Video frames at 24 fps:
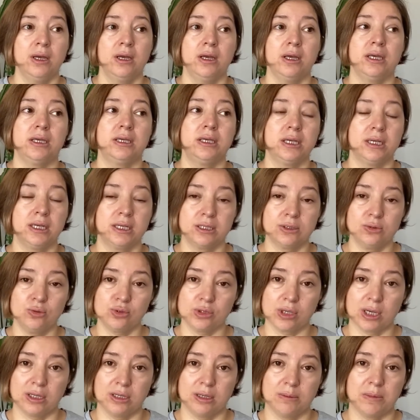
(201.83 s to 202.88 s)
Ekileri
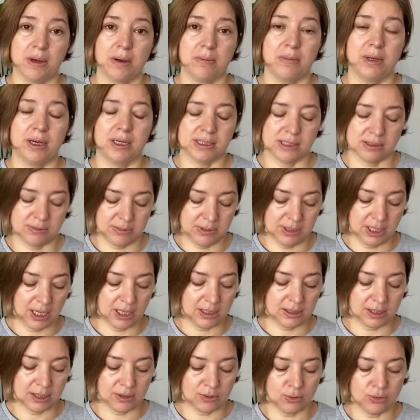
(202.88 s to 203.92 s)
düzenlemem lazım.
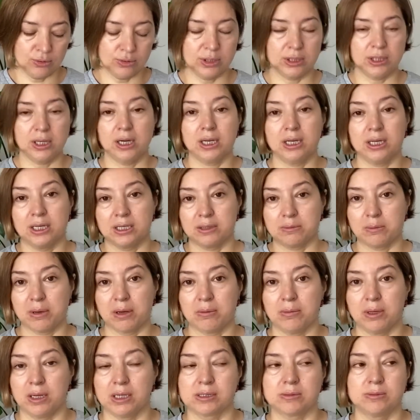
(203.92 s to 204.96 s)
Tek tek onları
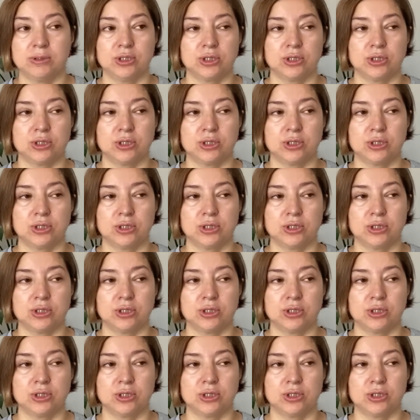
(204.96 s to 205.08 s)
halletmem lazım.